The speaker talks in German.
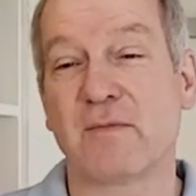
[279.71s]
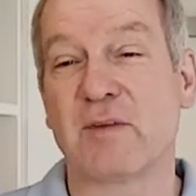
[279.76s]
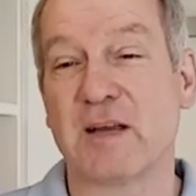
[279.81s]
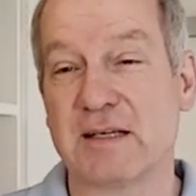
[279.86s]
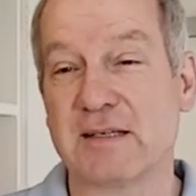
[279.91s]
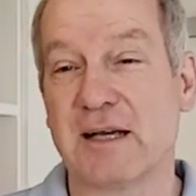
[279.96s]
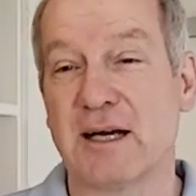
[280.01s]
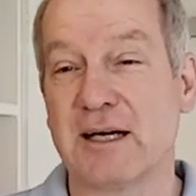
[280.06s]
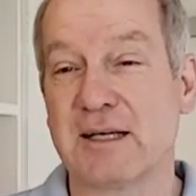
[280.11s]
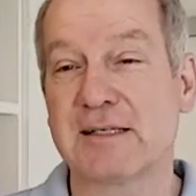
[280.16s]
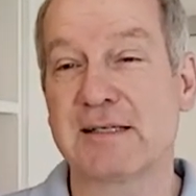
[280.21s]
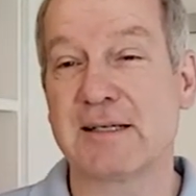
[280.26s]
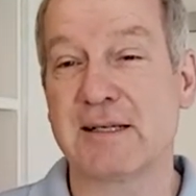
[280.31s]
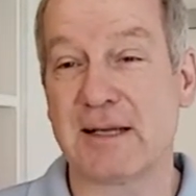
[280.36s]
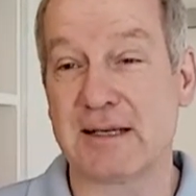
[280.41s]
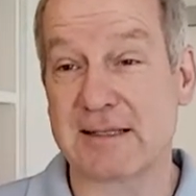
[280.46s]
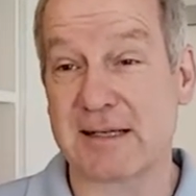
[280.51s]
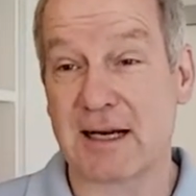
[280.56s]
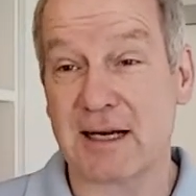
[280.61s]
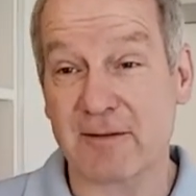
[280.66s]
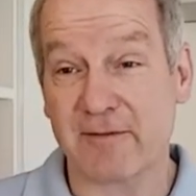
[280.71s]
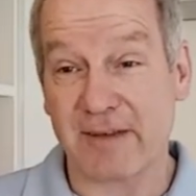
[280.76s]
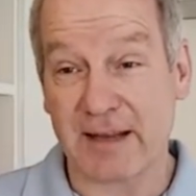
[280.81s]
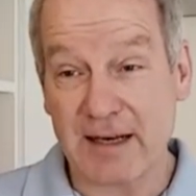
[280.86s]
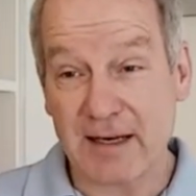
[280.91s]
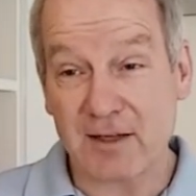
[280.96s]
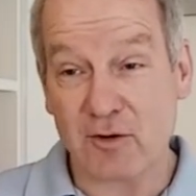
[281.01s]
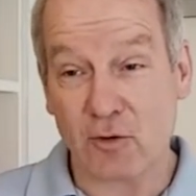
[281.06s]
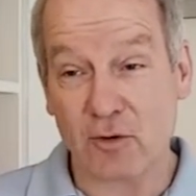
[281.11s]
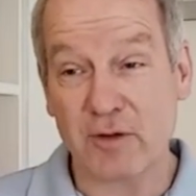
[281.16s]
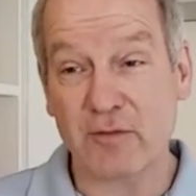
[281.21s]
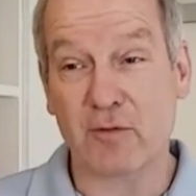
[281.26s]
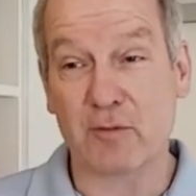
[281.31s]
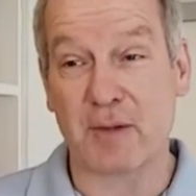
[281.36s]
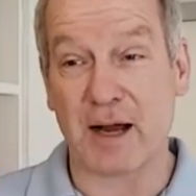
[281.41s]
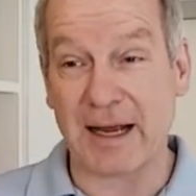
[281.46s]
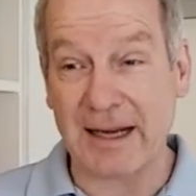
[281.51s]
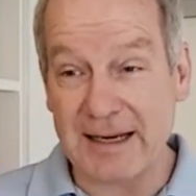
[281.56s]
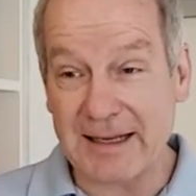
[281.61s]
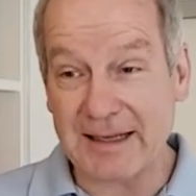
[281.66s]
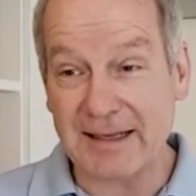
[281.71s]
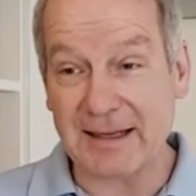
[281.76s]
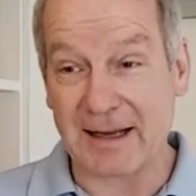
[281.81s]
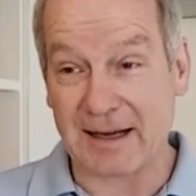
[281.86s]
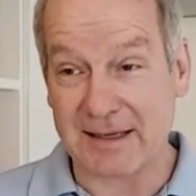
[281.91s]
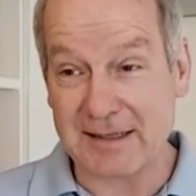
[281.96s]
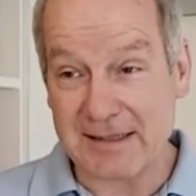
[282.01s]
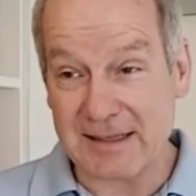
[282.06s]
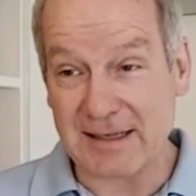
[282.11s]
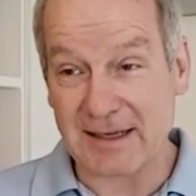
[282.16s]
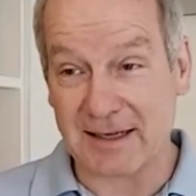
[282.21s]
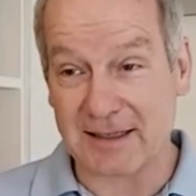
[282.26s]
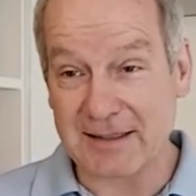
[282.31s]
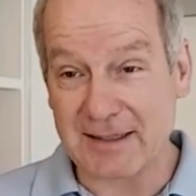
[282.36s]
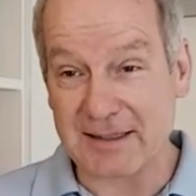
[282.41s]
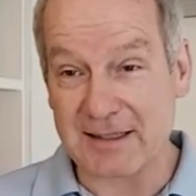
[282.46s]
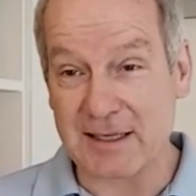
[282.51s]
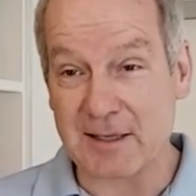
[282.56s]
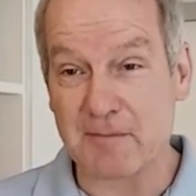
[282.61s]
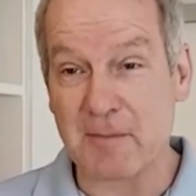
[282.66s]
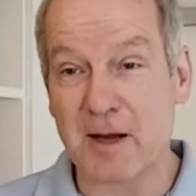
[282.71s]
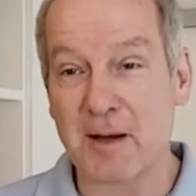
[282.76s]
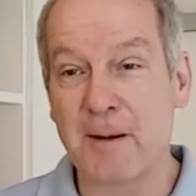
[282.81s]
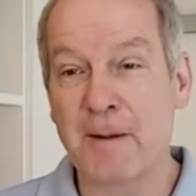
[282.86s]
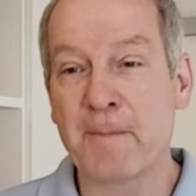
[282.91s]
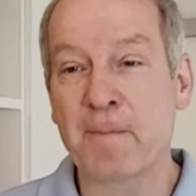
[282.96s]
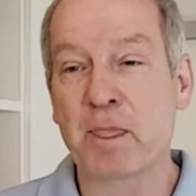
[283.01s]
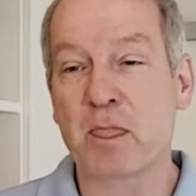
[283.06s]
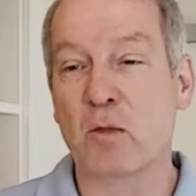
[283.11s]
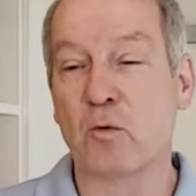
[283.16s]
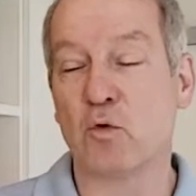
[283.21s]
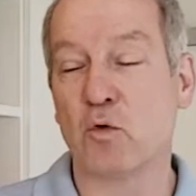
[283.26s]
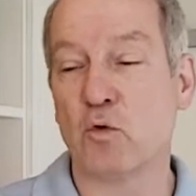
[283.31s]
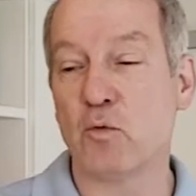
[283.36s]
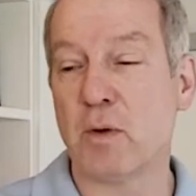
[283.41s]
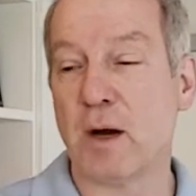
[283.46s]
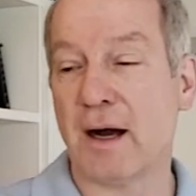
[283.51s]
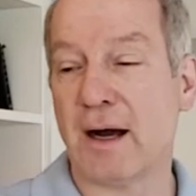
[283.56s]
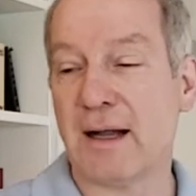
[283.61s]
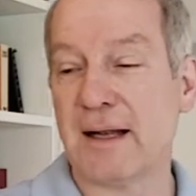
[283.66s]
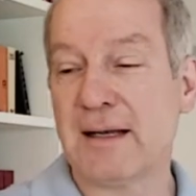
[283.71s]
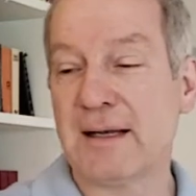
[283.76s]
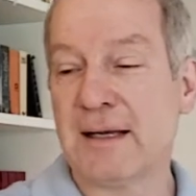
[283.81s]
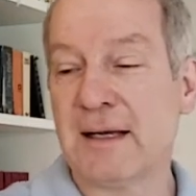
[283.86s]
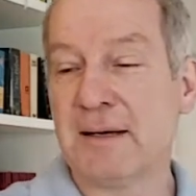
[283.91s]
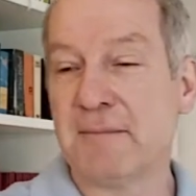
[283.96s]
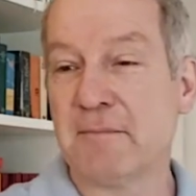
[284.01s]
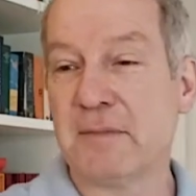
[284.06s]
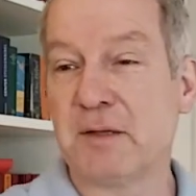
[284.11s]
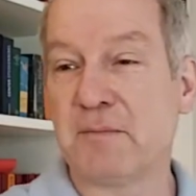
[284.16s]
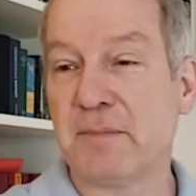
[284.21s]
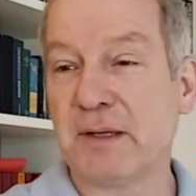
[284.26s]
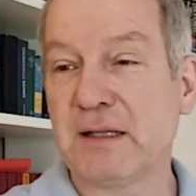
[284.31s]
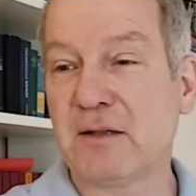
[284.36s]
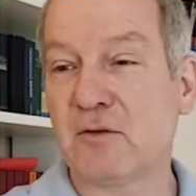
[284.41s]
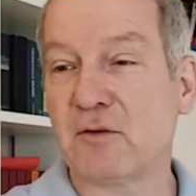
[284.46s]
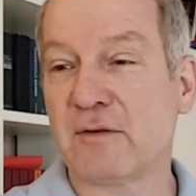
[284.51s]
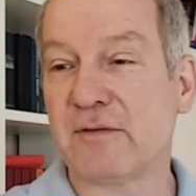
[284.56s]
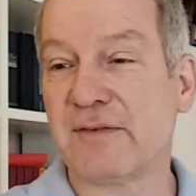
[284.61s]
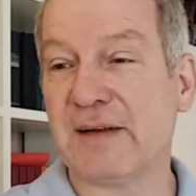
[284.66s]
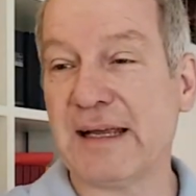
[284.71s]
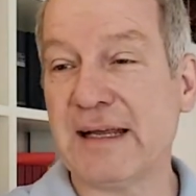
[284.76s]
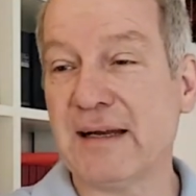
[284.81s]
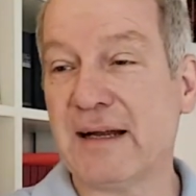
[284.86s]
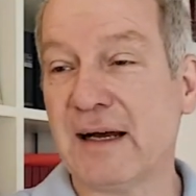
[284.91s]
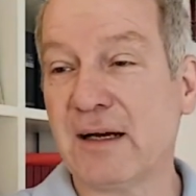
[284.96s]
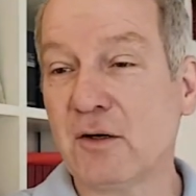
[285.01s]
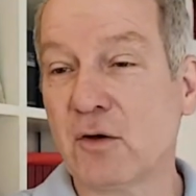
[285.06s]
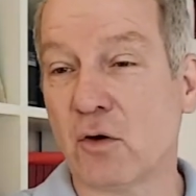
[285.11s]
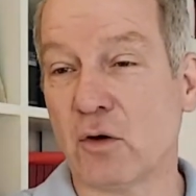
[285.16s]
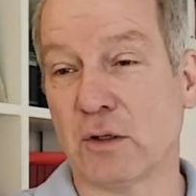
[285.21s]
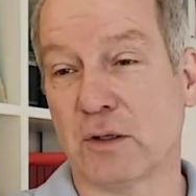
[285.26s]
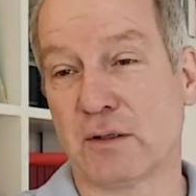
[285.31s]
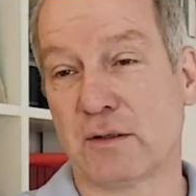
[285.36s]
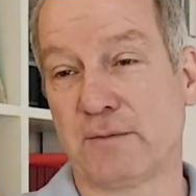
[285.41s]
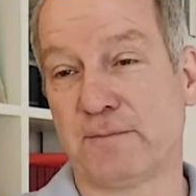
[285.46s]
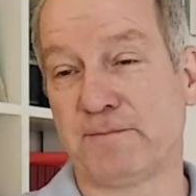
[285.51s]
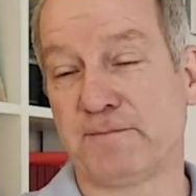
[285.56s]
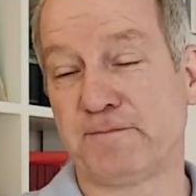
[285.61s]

Vers 18, er sagt, wendet euch vom Heiligen Geist geleitet immer und überall mit Bitten und Flehen an Gott.